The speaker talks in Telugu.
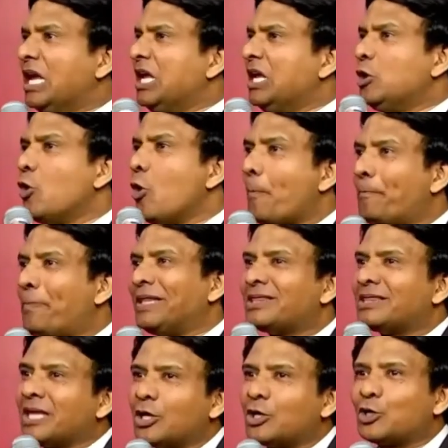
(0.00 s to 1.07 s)
ఈ నొప్పి
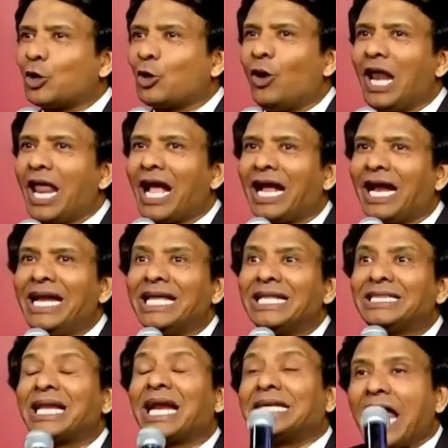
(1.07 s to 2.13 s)
తట్టుకోలేక
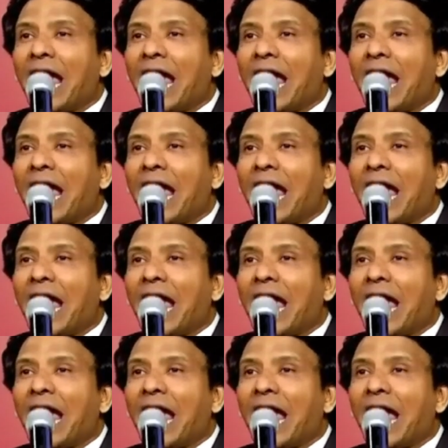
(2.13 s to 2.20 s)
నిద్ర